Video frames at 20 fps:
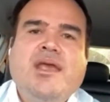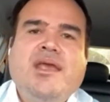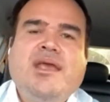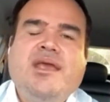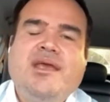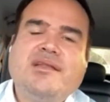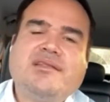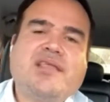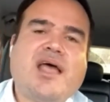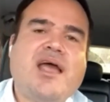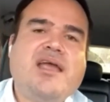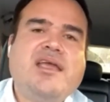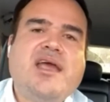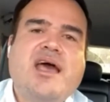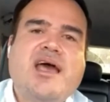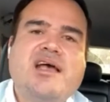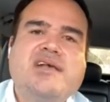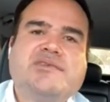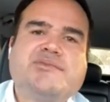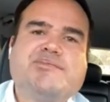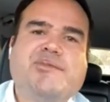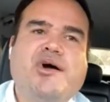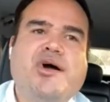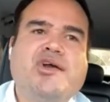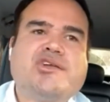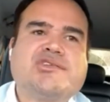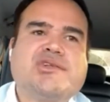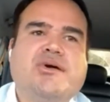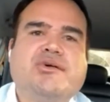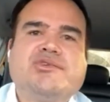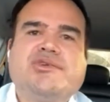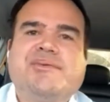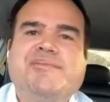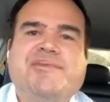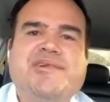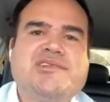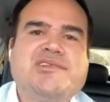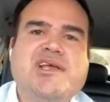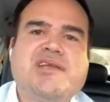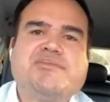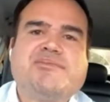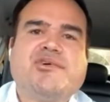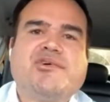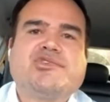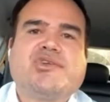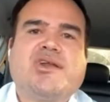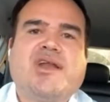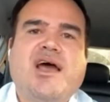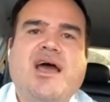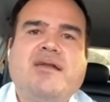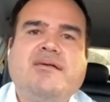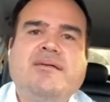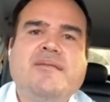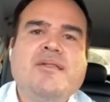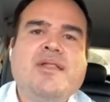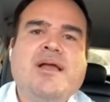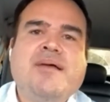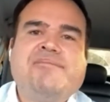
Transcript: E está aí a resposta, onde o presidente Bolsonaro,